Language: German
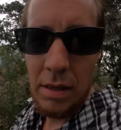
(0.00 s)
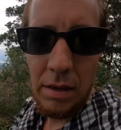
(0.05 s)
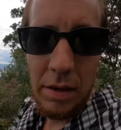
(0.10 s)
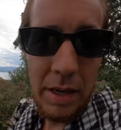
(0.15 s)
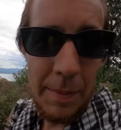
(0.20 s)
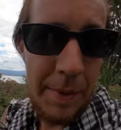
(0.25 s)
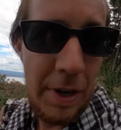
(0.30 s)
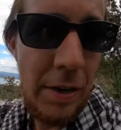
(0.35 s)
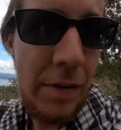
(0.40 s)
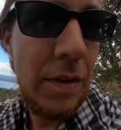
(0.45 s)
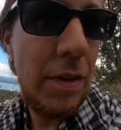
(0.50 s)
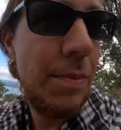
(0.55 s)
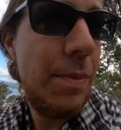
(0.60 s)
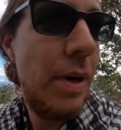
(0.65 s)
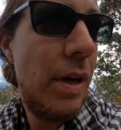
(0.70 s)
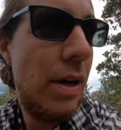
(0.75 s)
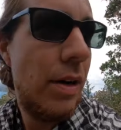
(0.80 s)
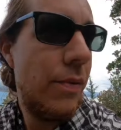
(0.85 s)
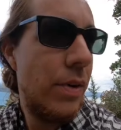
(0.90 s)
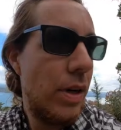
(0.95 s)
Und dann machen wir uns
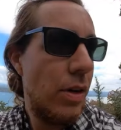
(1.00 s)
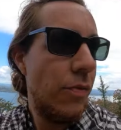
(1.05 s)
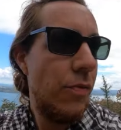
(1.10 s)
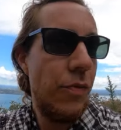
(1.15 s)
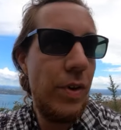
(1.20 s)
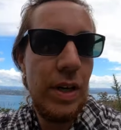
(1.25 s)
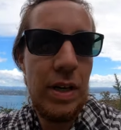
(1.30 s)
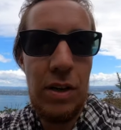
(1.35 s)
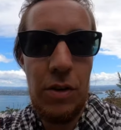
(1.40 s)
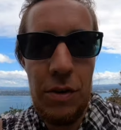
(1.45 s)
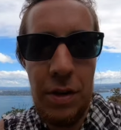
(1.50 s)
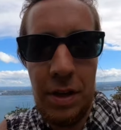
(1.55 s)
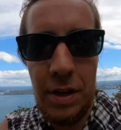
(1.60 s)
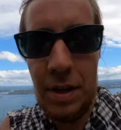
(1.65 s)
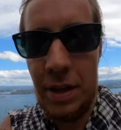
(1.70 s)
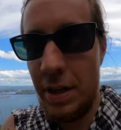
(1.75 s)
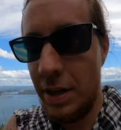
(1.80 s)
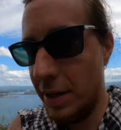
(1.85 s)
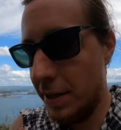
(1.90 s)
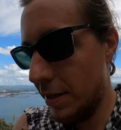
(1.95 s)
mal wieder auf den Weg nach
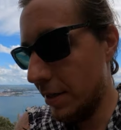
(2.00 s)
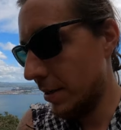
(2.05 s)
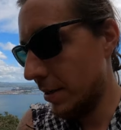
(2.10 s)
unten.